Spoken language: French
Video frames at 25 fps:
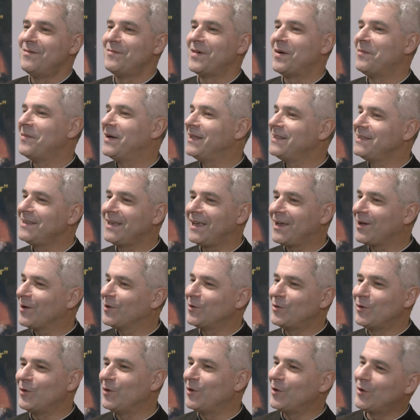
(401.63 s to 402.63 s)
ma
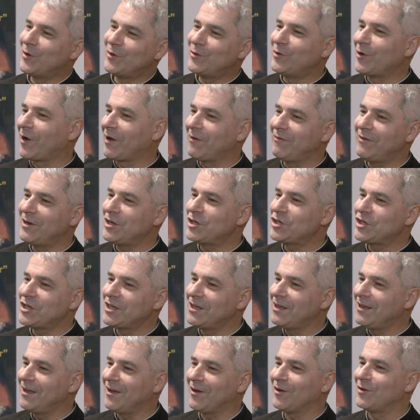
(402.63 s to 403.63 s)
manière de,
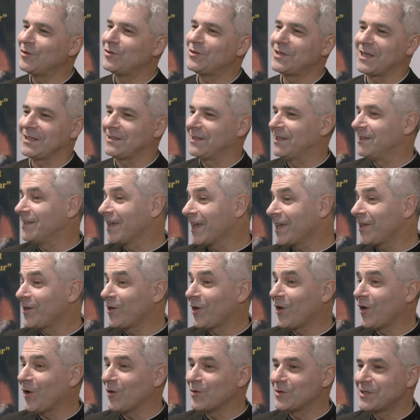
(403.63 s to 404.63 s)
réfléchir, une certaine
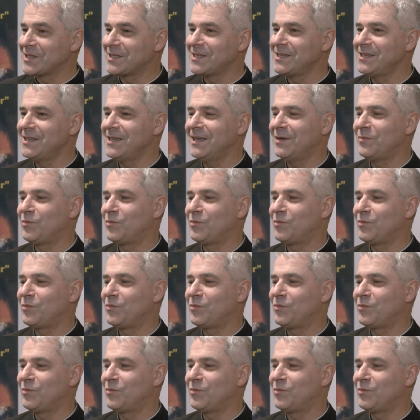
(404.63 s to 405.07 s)
rigueur aussi.